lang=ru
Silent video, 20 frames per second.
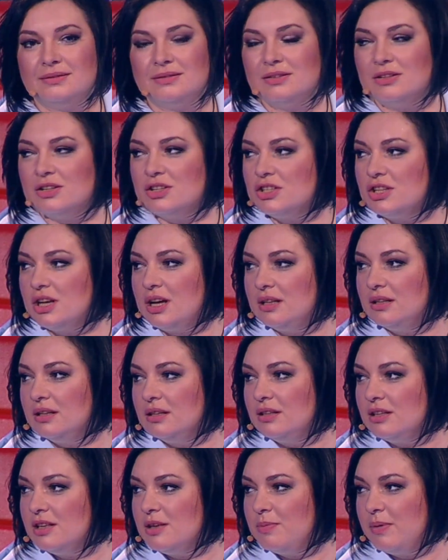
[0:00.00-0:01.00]
Жанна, ты
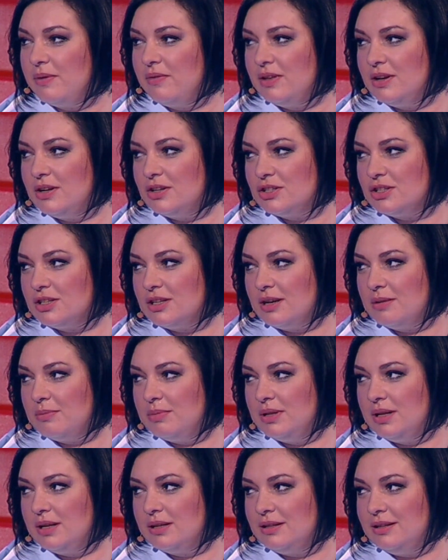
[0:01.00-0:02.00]
не поверишь, я была
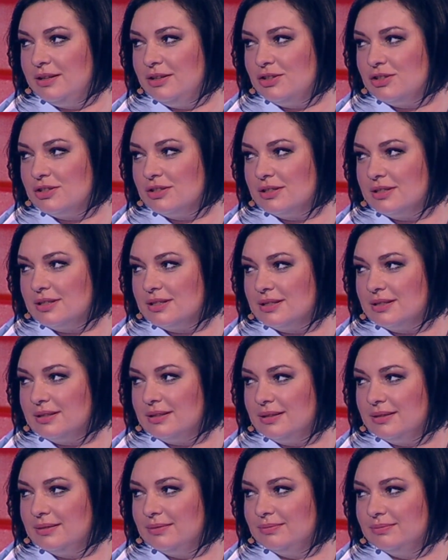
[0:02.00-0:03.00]
отличницей.
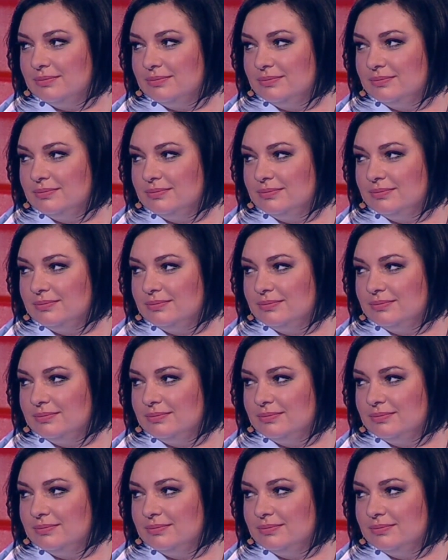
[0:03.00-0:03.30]
Да?